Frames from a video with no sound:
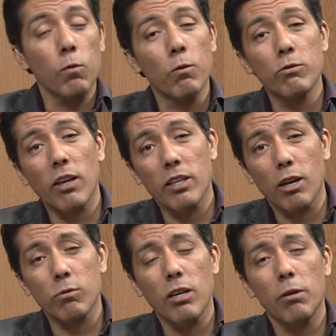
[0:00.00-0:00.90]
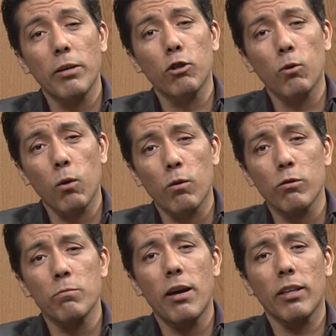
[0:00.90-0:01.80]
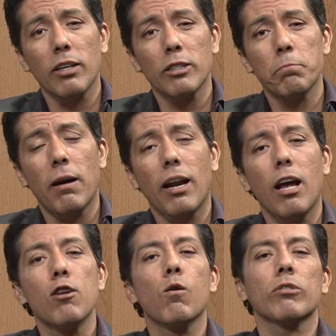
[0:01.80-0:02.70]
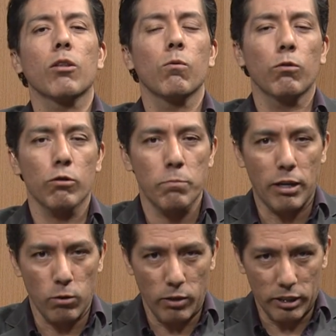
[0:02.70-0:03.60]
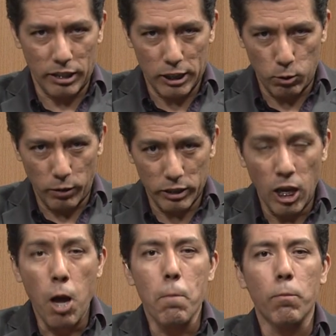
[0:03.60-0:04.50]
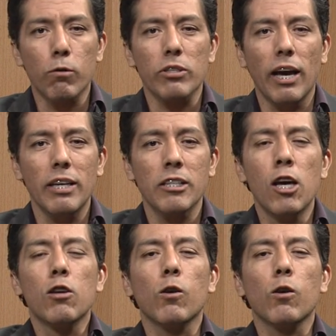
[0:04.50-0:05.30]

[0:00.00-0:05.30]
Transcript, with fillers: como usted ya lo sabe, todos los martes para los adultos mayores. Esto es Voz Es.